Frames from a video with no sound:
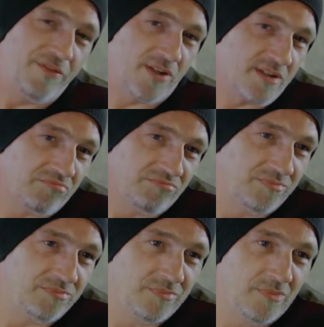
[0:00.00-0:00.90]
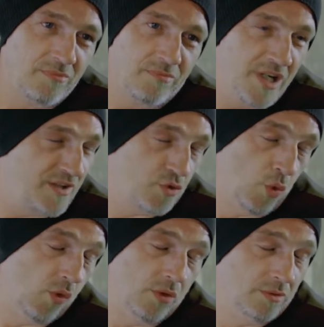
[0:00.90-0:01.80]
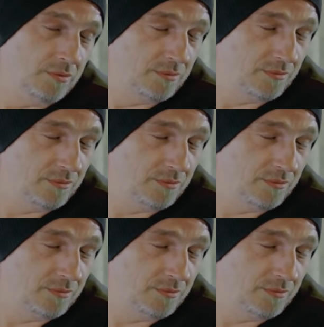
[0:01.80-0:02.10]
lief jetzt nicht so.